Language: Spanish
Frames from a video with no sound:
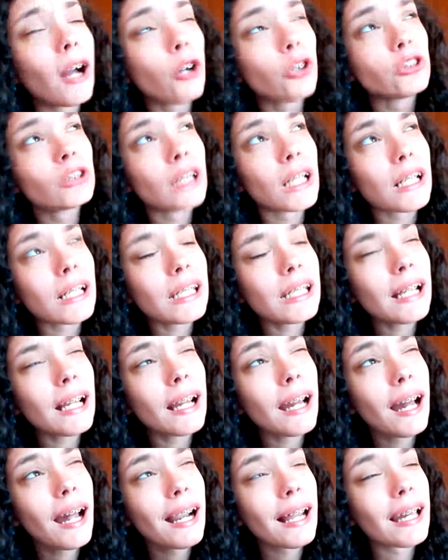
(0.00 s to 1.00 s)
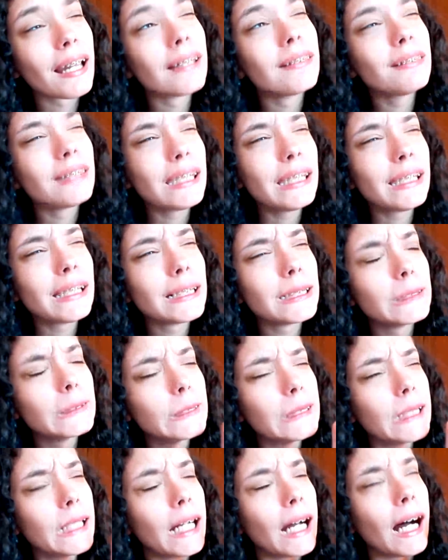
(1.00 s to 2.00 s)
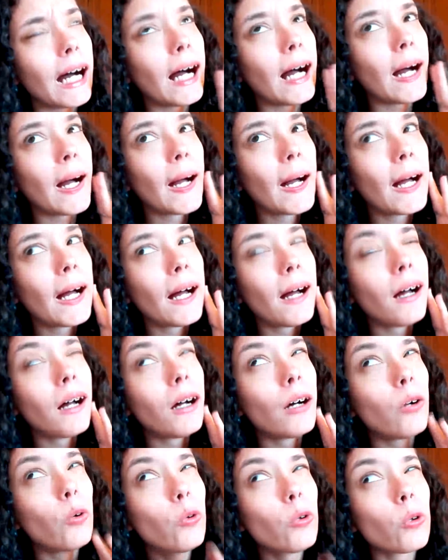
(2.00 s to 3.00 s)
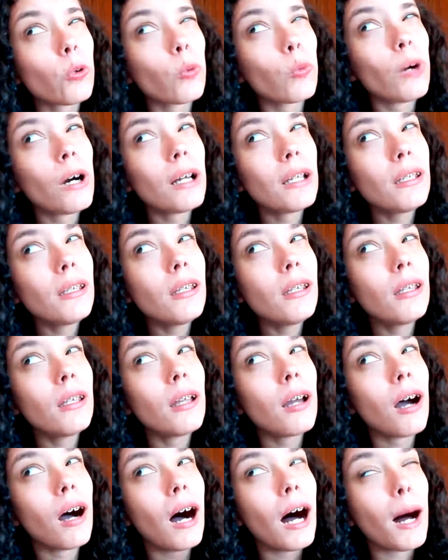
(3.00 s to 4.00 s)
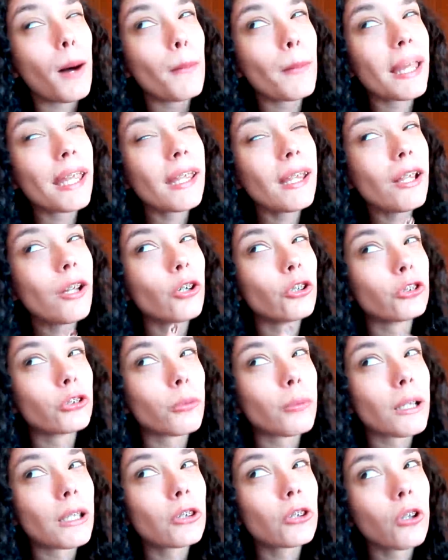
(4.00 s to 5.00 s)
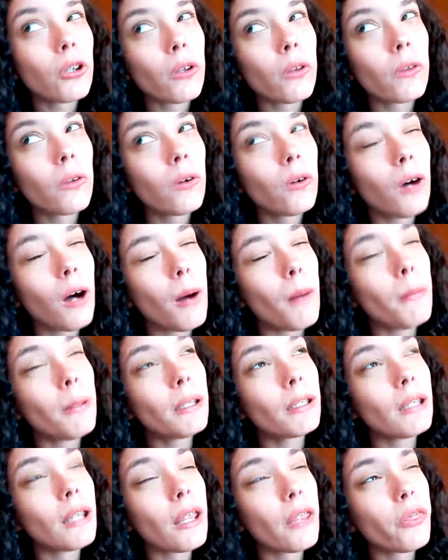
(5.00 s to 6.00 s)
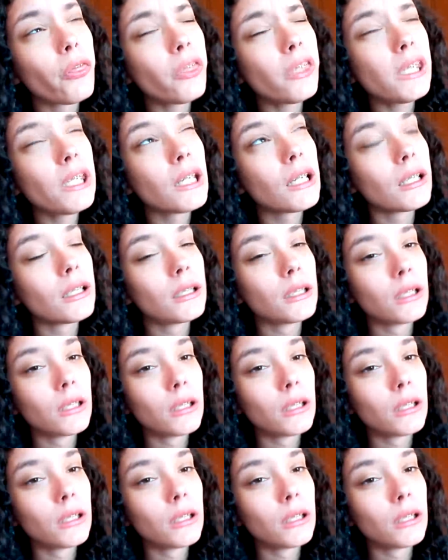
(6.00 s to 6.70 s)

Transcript: Costa Rica, Argentina, a Uruguay, a México sobre todo, a Venecia.